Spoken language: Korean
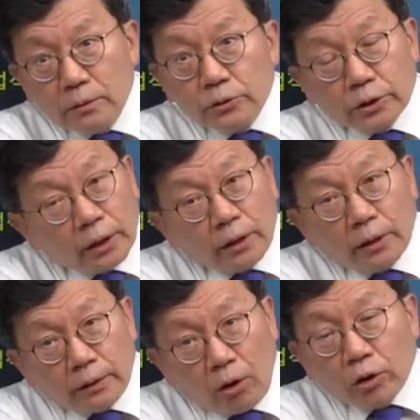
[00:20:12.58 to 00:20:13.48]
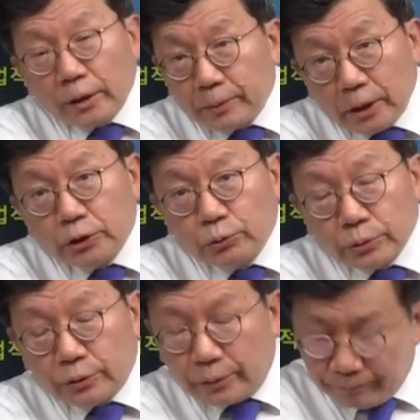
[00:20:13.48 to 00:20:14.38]
제가 헛개비가
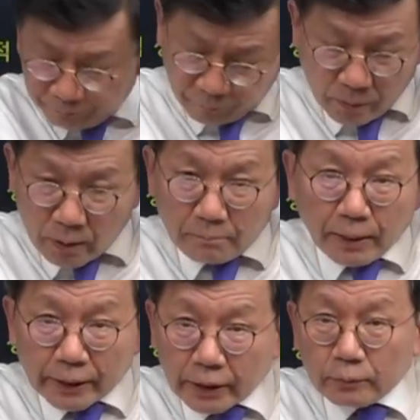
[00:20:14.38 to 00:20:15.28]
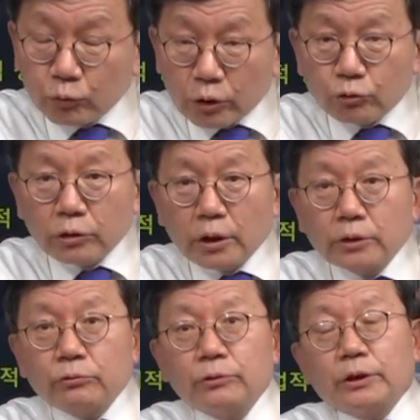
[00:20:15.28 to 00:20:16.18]
씌워서 빨갱이 물에
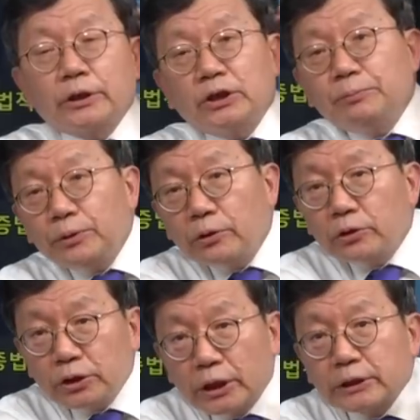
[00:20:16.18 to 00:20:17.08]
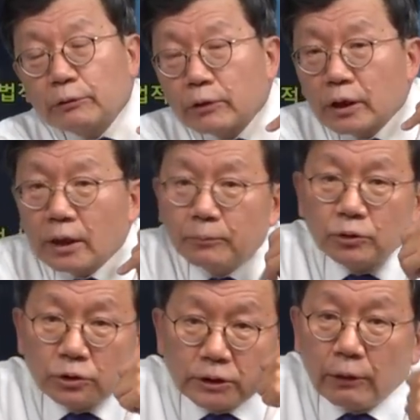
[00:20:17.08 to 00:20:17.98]
취해가지고 제가 12년을 지하 생활을
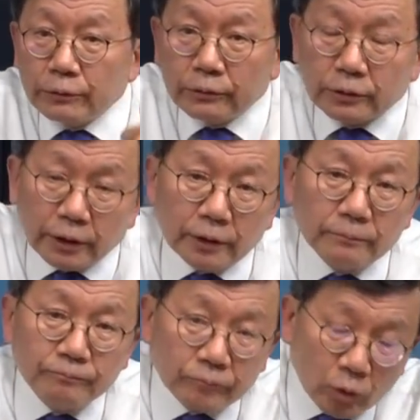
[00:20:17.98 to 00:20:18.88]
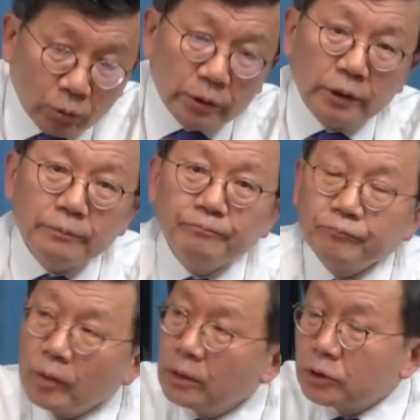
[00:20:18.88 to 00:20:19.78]
하면서 싸웠는데, 오케이.
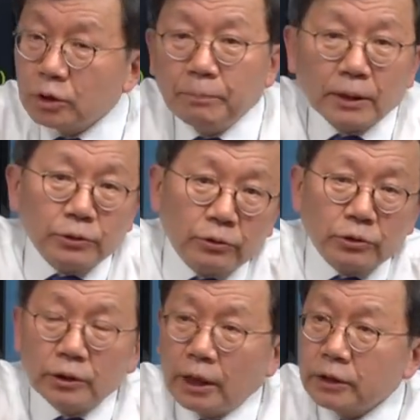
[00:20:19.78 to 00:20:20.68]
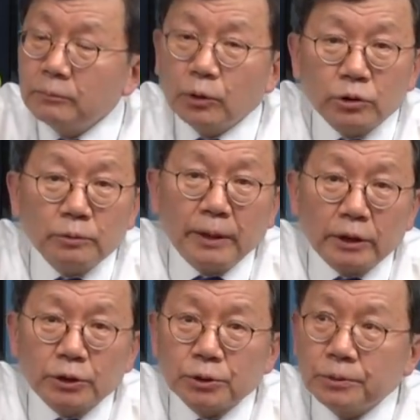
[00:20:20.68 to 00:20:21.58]
지금 박선영 씨 나한테 며칠
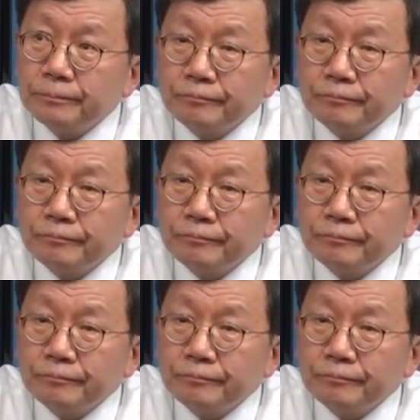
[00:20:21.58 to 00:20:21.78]
맞았어.